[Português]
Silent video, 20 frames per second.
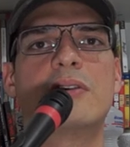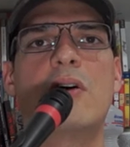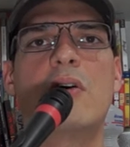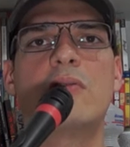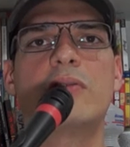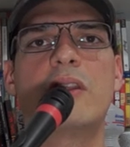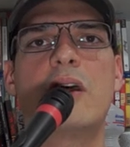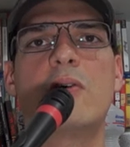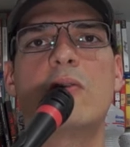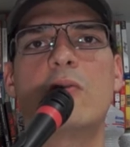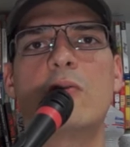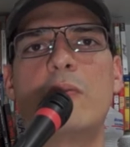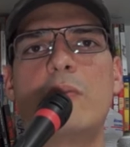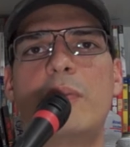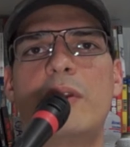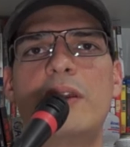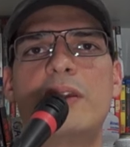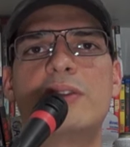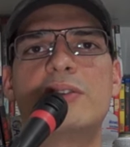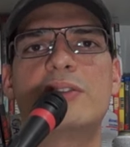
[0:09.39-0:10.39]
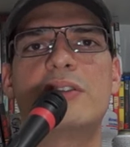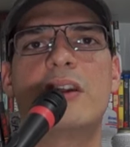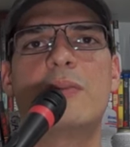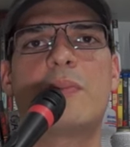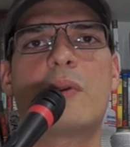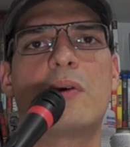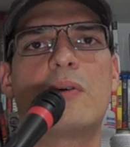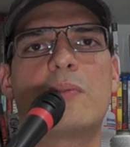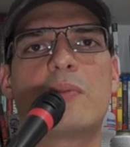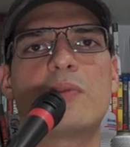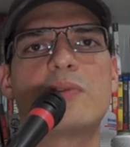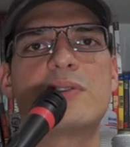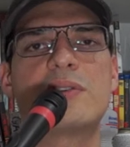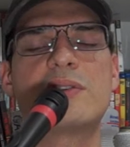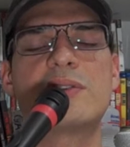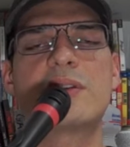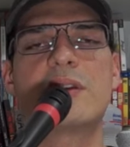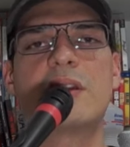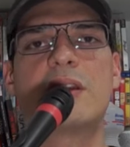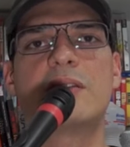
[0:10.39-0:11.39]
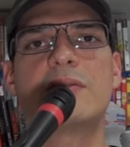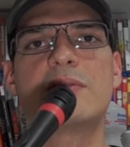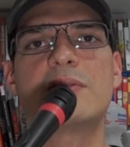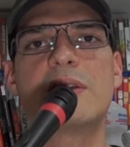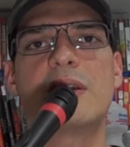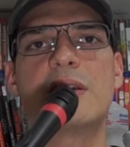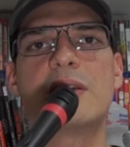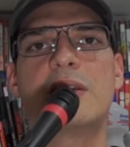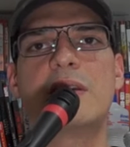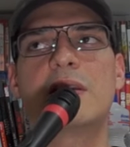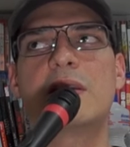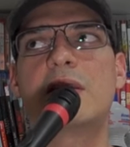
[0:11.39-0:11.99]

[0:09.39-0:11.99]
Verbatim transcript: ou dar algum brinde, né, para os inscritos aí,